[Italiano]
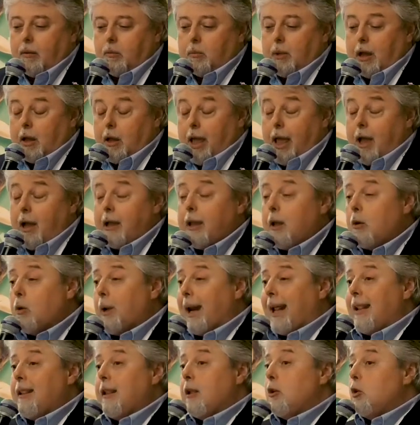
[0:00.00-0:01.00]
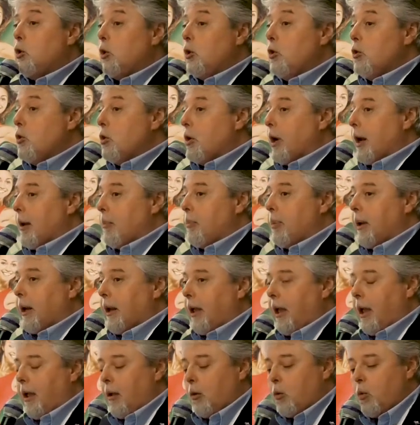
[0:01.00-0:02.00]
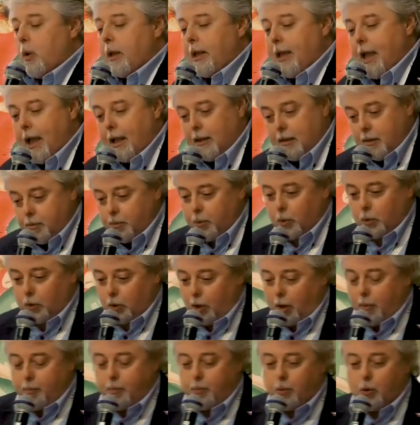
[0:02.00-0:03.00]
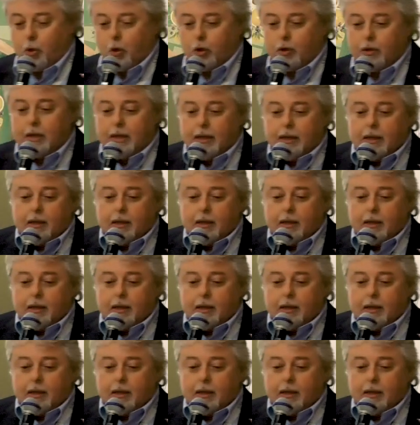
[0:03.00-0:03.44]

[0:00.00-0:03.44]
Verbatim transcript: una, è anche un grande dolore perché in quegli anni purtroppo